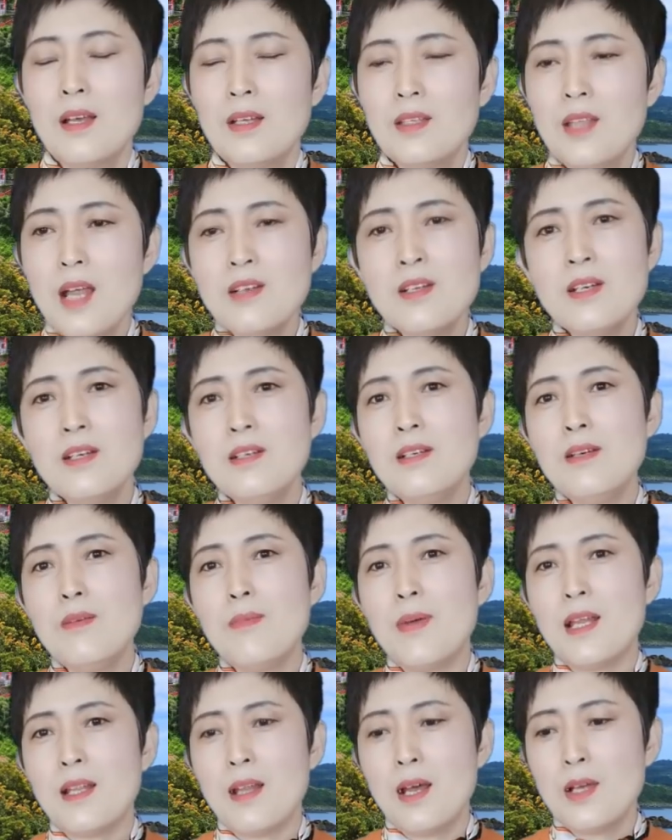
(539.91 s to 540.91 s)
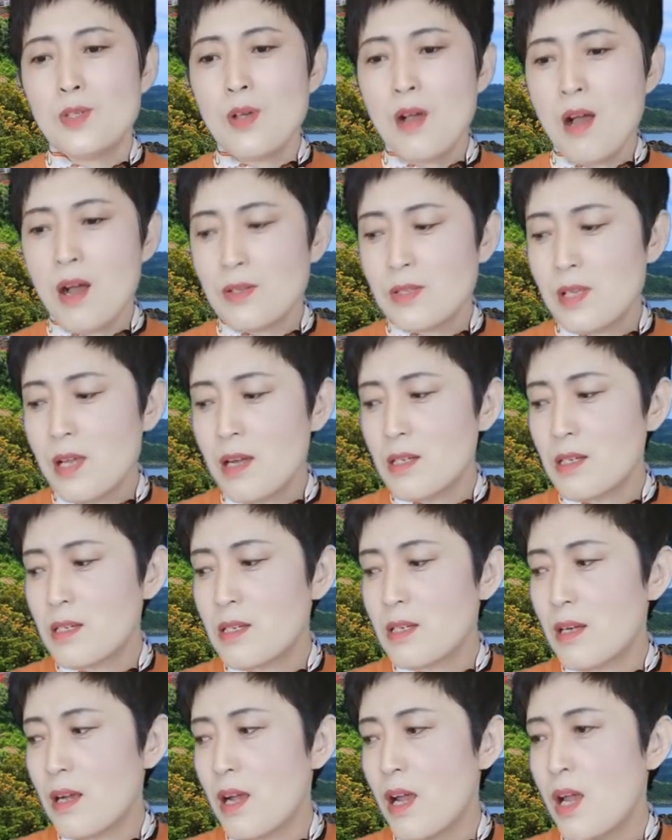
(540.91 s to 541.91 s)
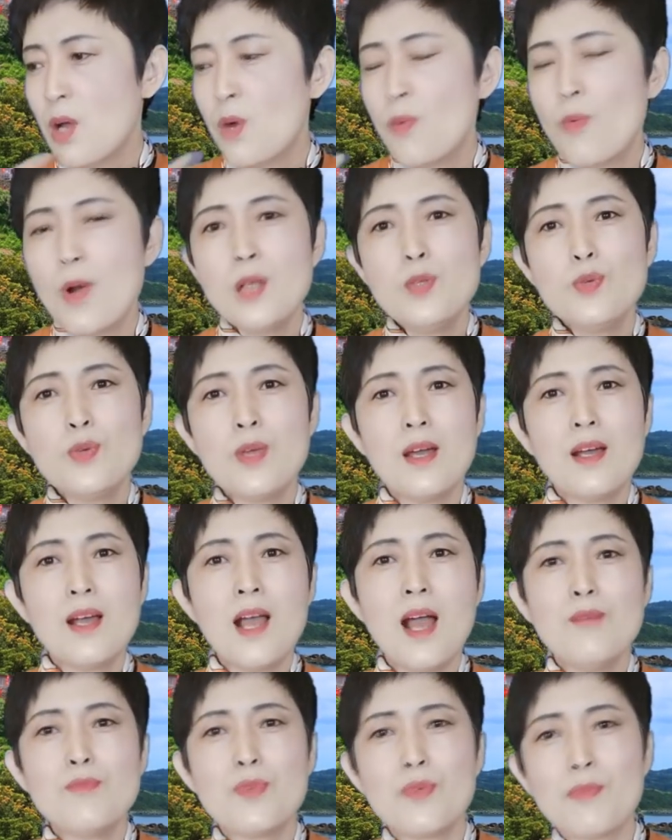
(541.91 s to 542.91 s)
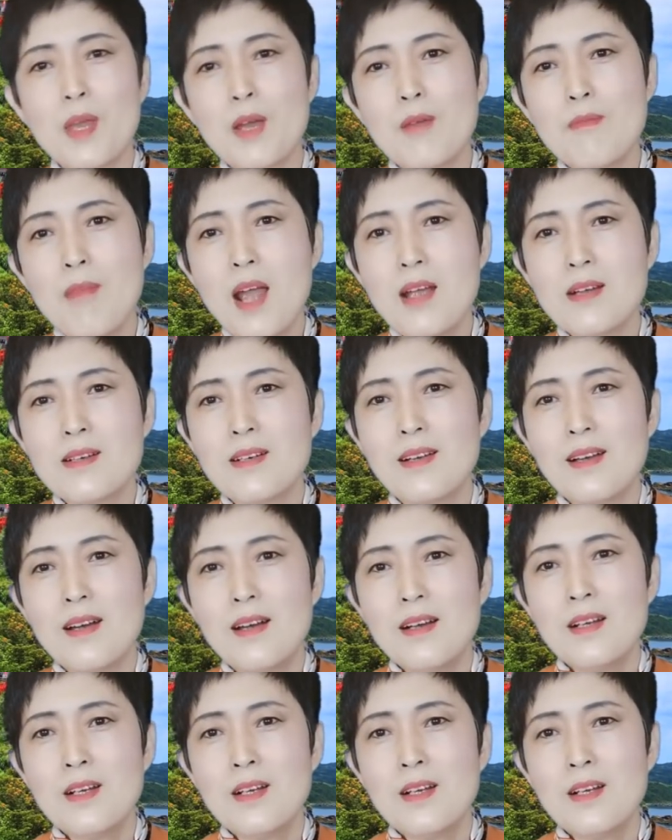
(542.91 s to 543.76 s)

但是日本呢，就好像是完全看不明白似的，